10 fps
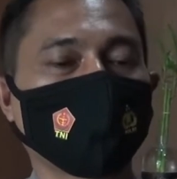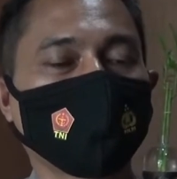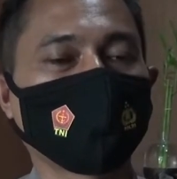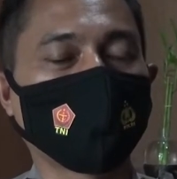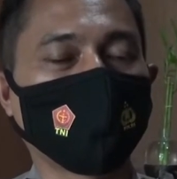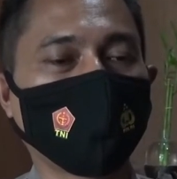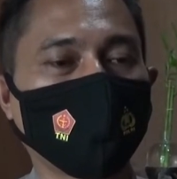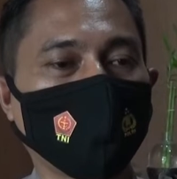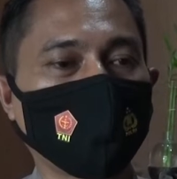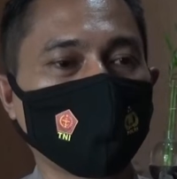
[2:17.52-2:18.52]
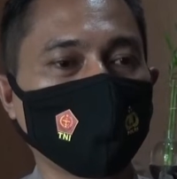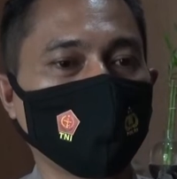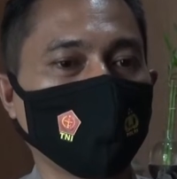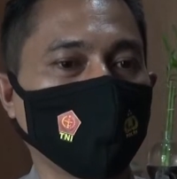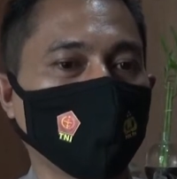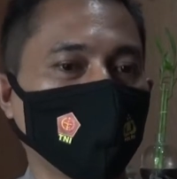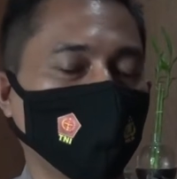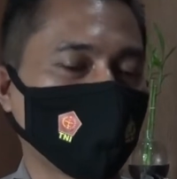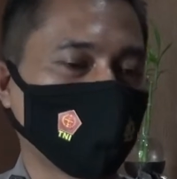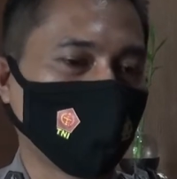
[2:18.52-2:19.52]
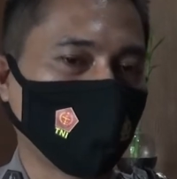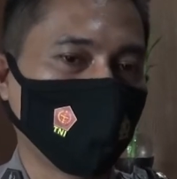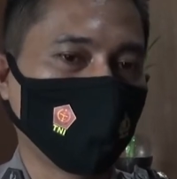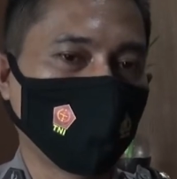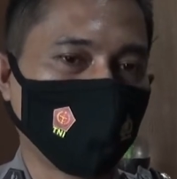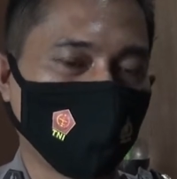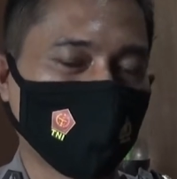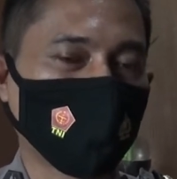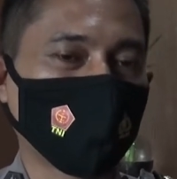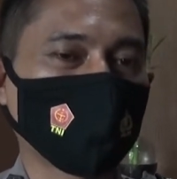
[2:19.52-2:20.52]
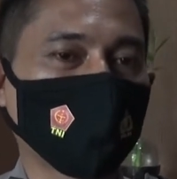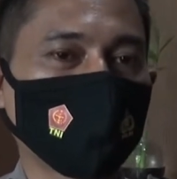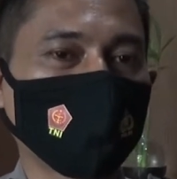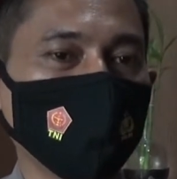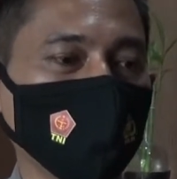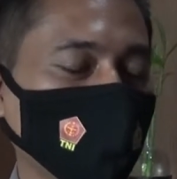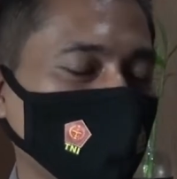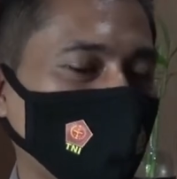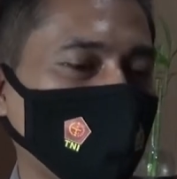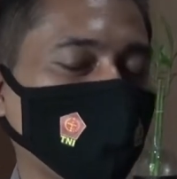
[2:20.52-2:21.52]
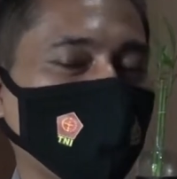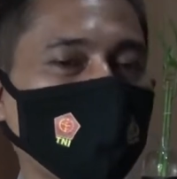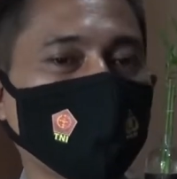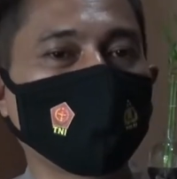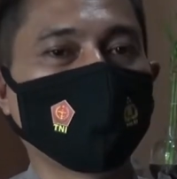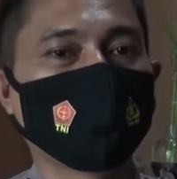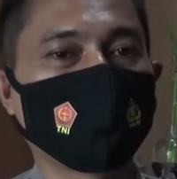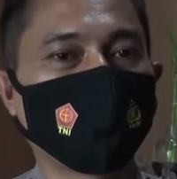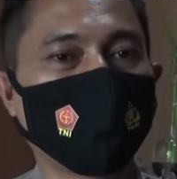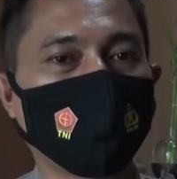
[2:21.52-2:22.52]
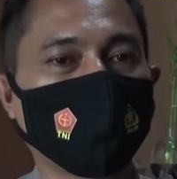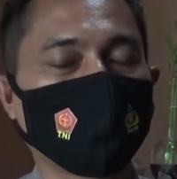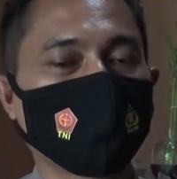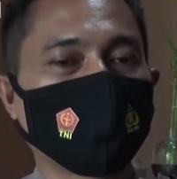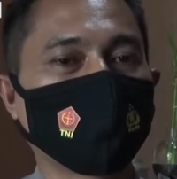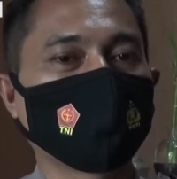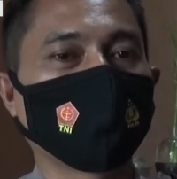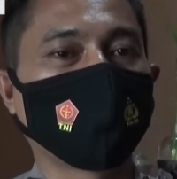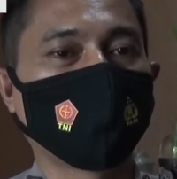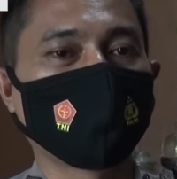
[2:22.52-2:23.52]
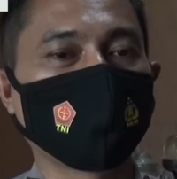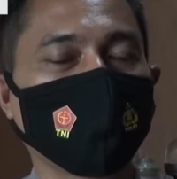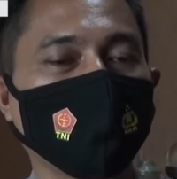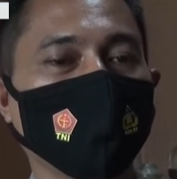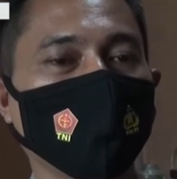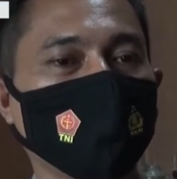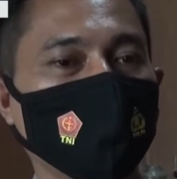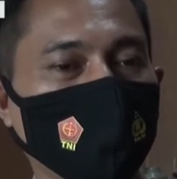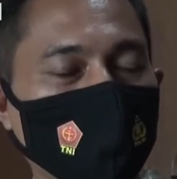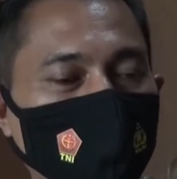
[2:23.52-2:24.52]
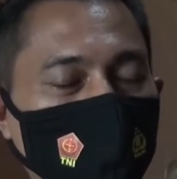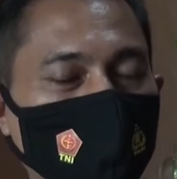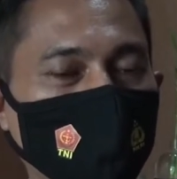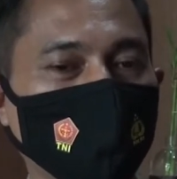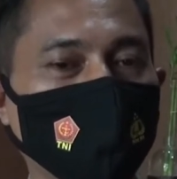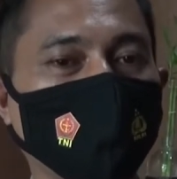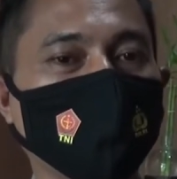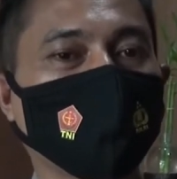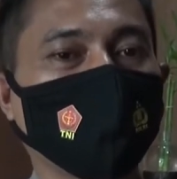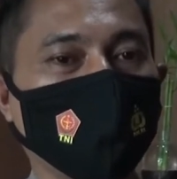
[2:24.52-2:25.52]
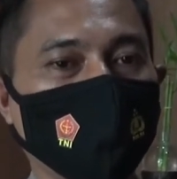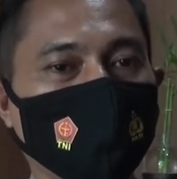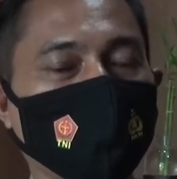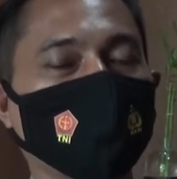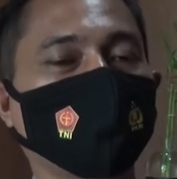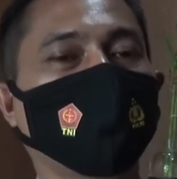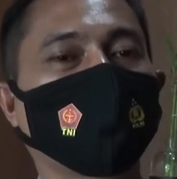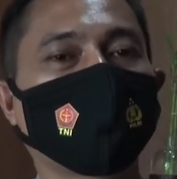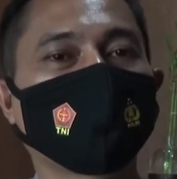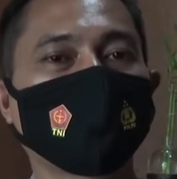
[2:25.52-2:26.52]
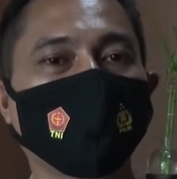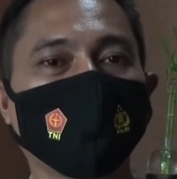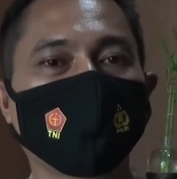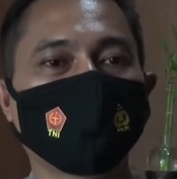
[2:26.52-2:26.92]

kecelakaan untuk pejalan kaki itu terlempar di sebelah kiri jalan dan pengendara sepeda motor di sebelah kanan jalan.